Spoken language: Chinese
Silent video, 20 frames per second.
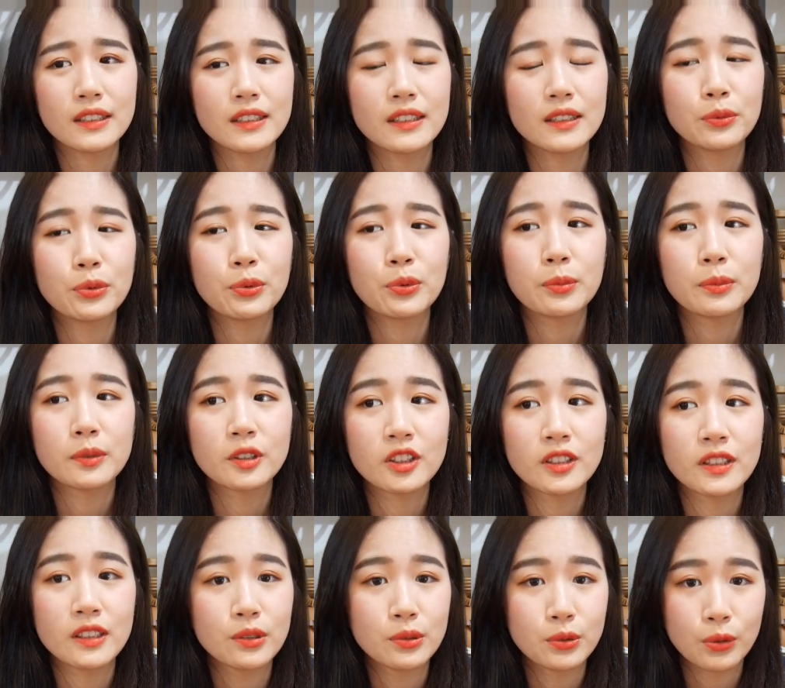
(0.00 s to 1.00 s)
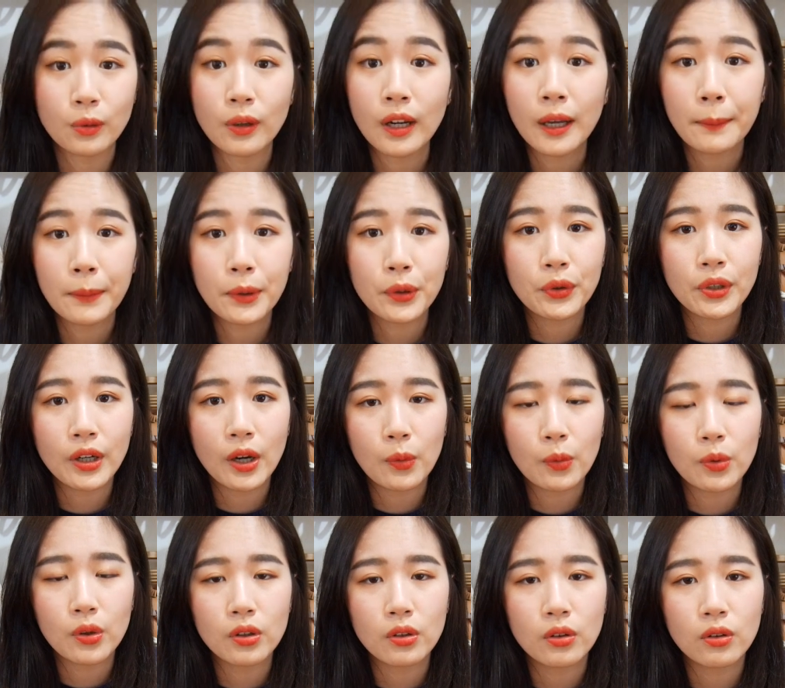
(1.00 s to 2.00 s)
因为我们之前从来没有养
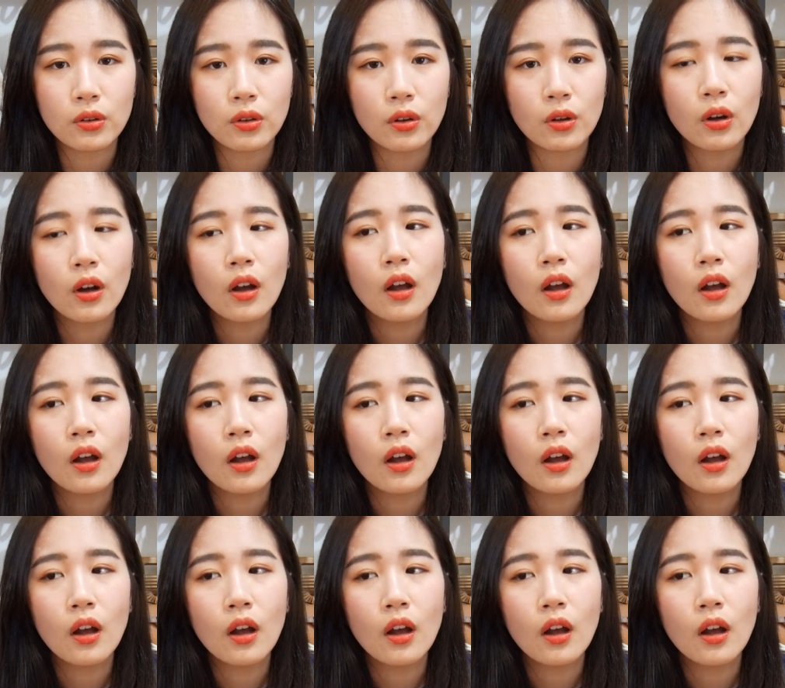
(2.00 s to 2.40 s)
过狗狗，